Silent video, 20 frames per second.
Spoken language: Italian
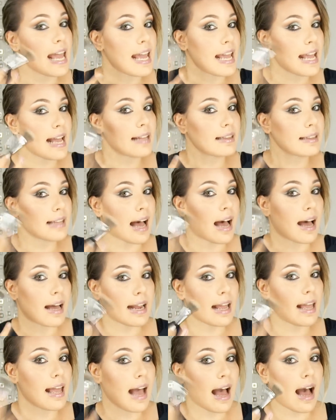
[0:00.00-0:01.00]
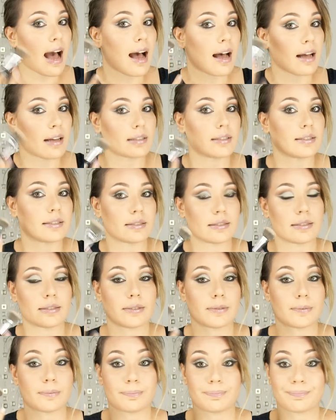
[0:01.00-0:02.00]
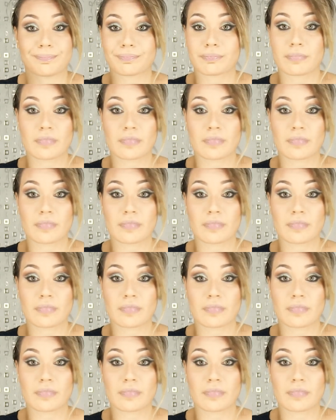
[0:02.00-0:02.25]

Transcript: e andare a ehm,